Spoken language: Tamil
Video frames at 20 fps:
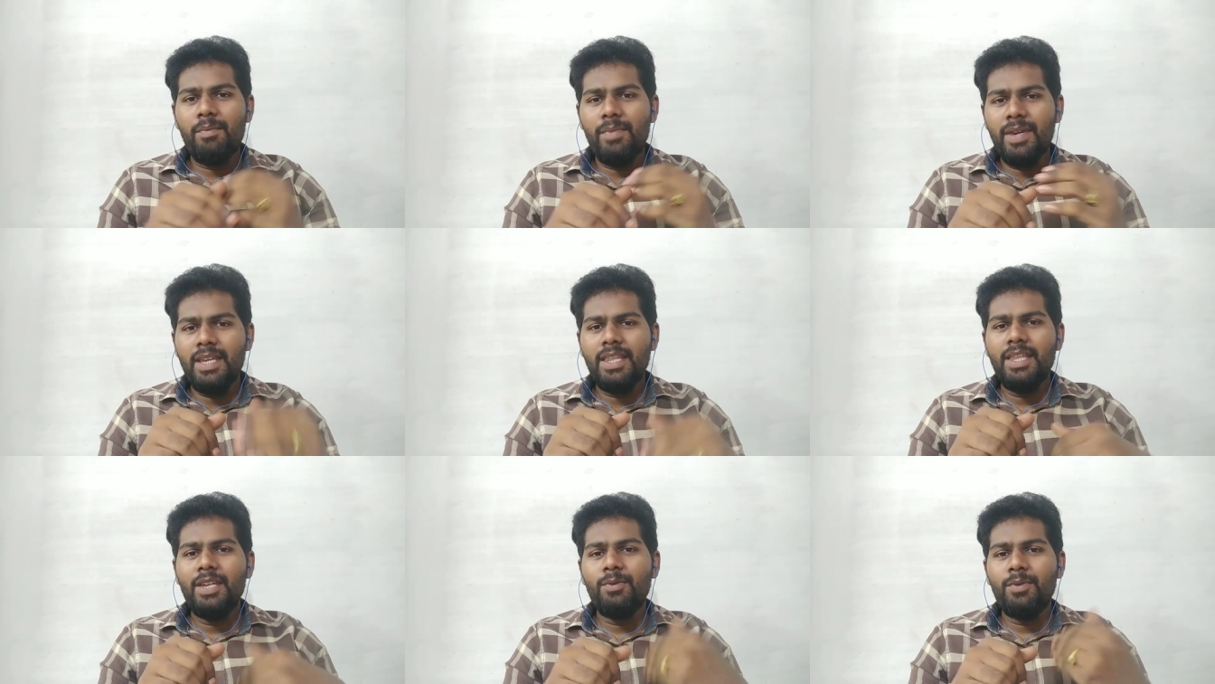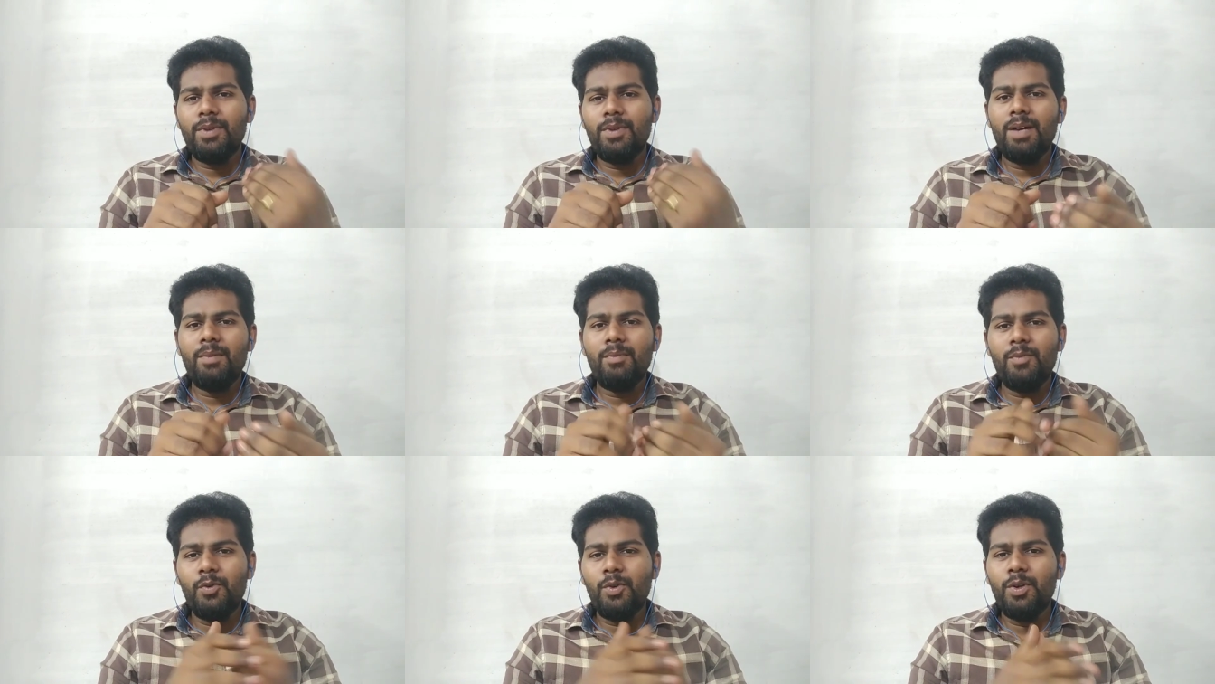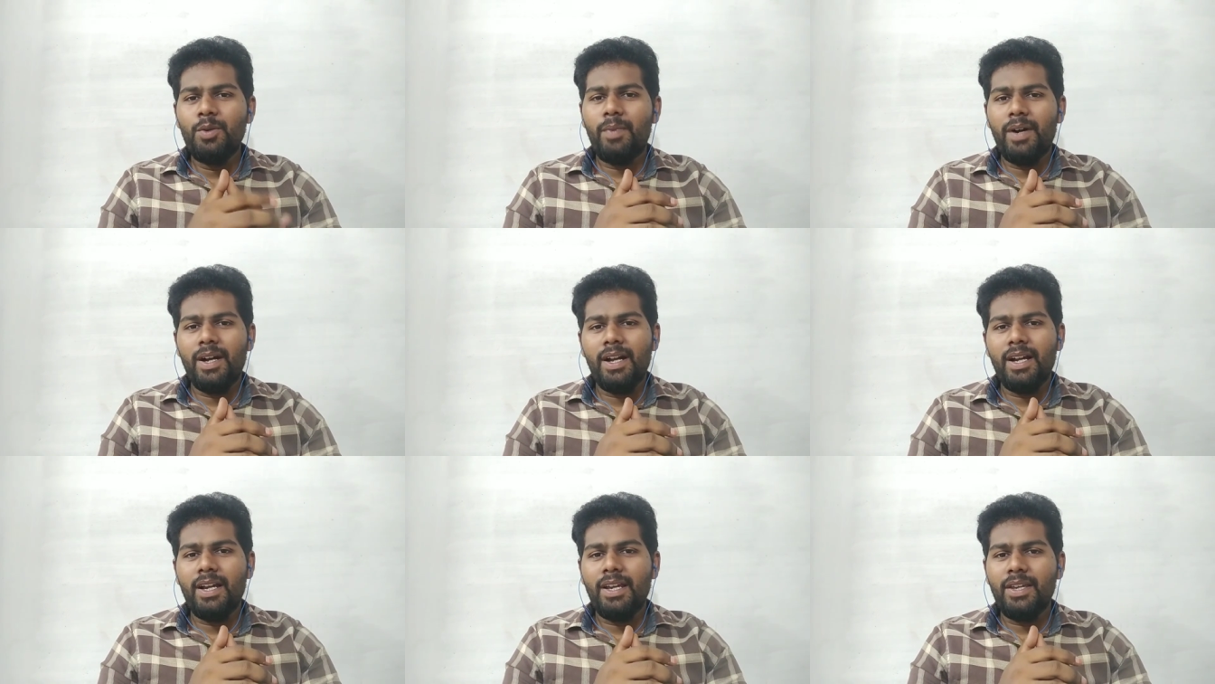மீதி உள்ள மூணு
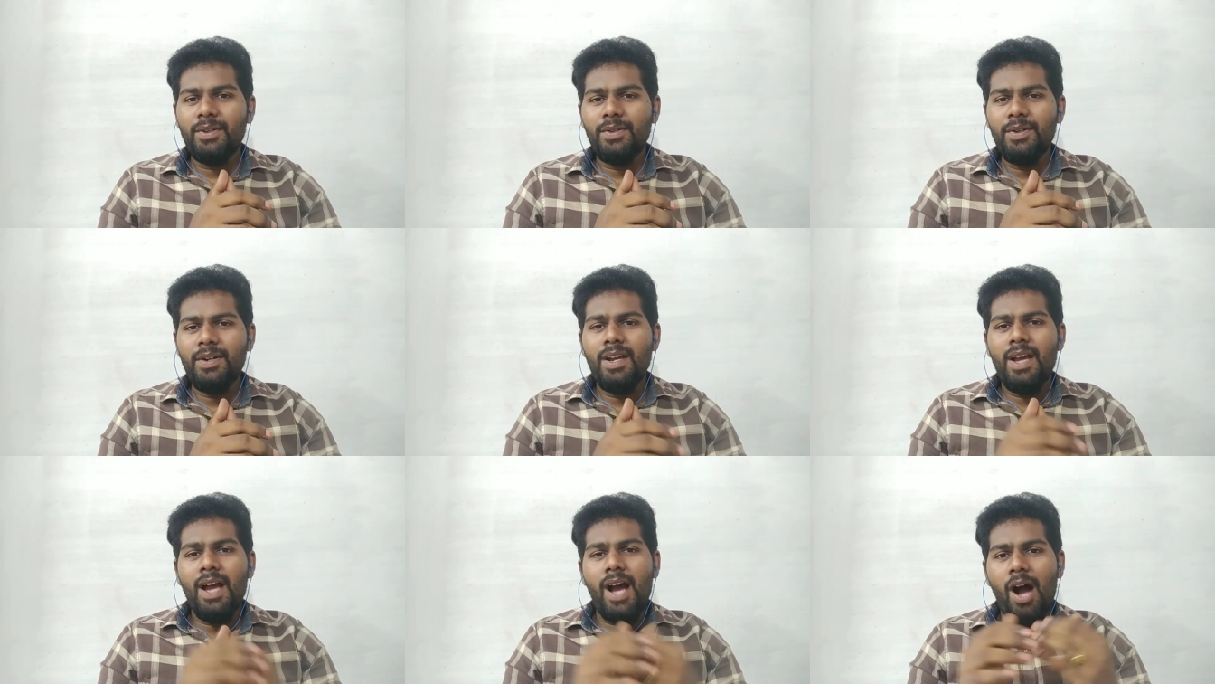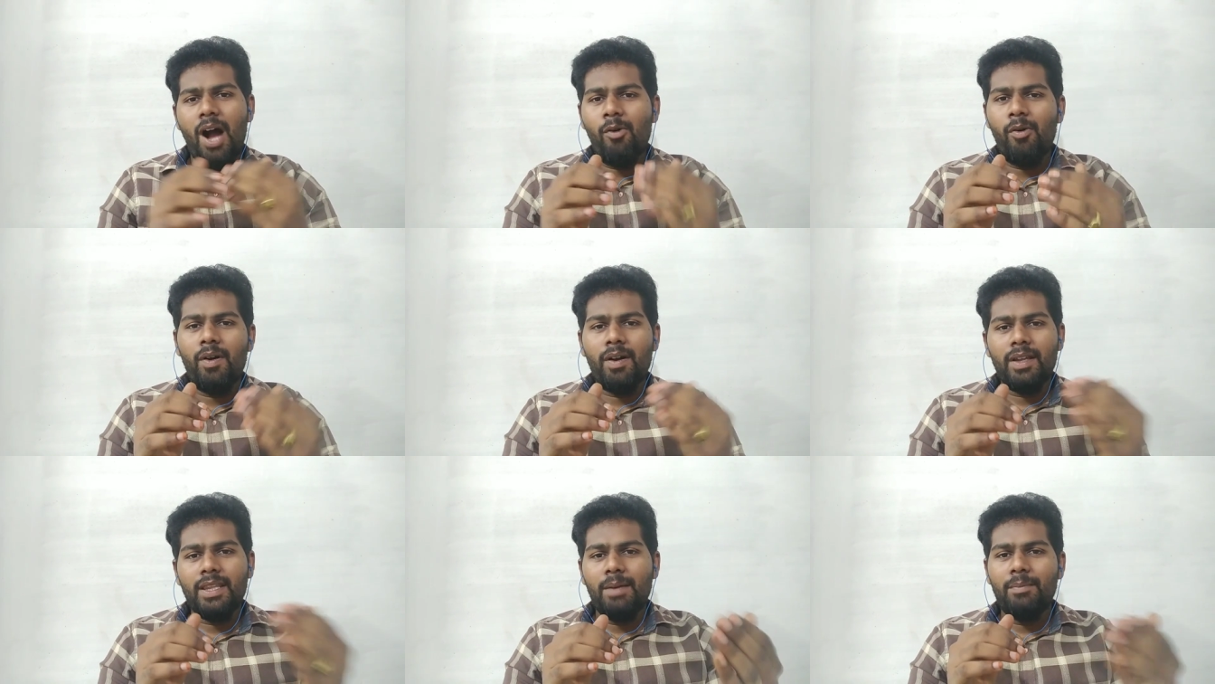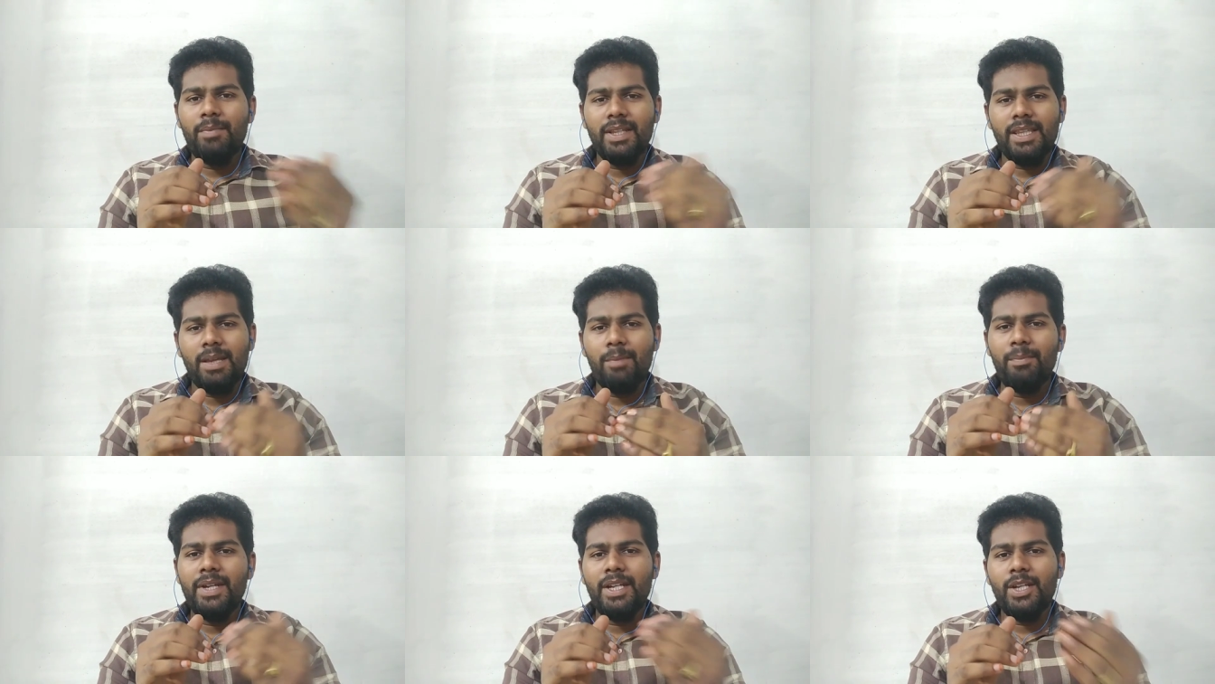பங்கையும் அவங்கவுங்க
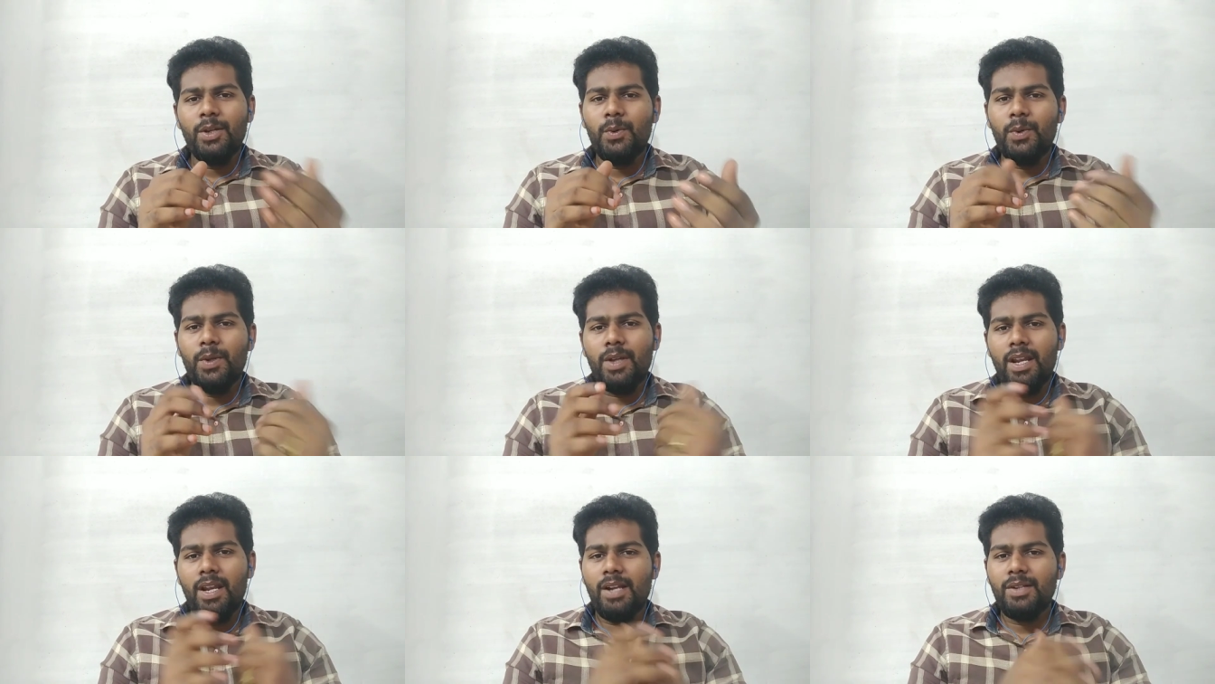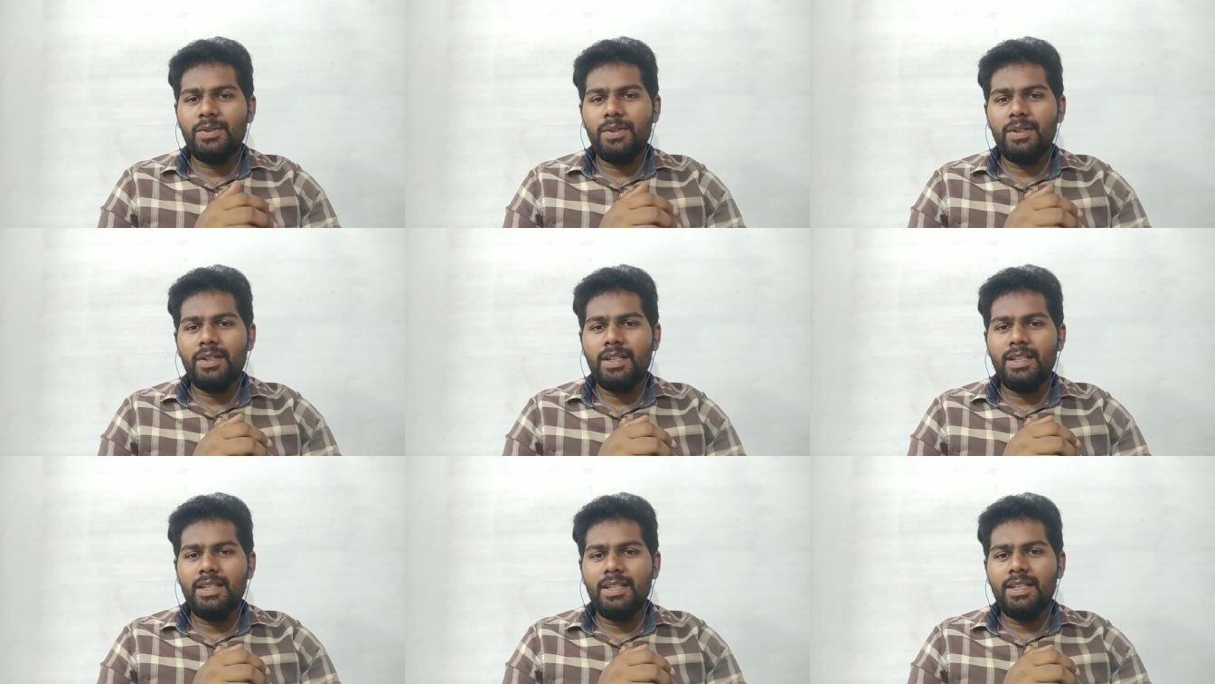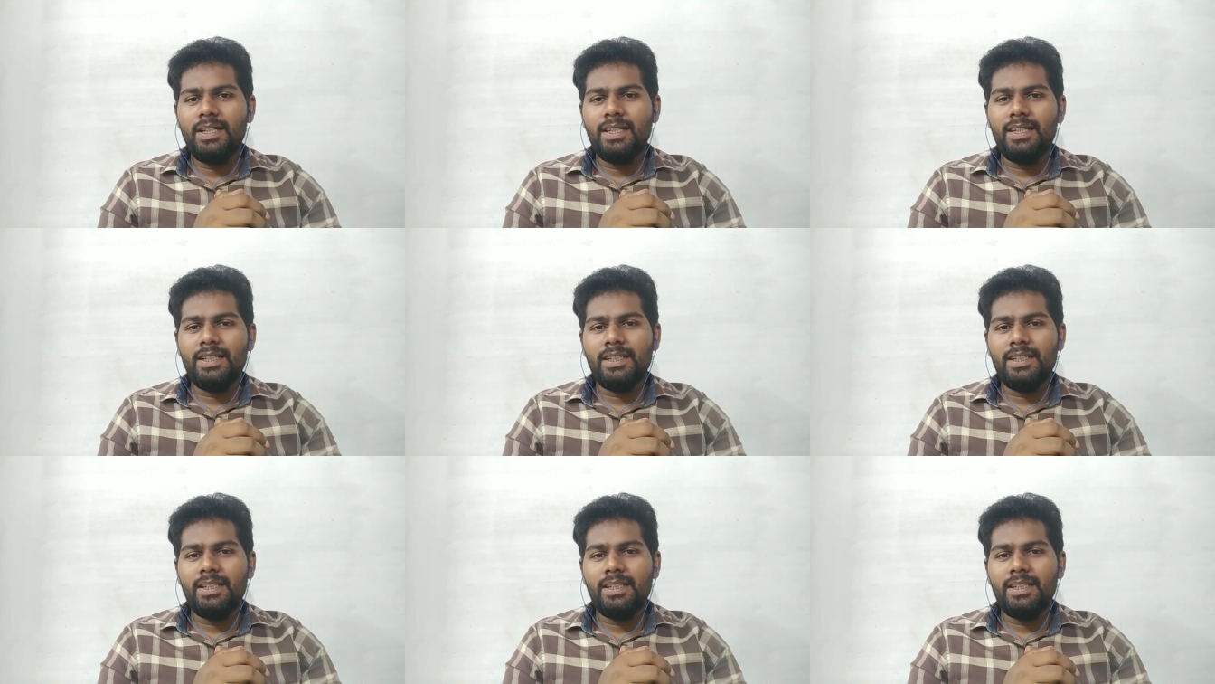தம்பி தம்பிகிட்ட கொடுக்கலான்னு சொல்லிட்டு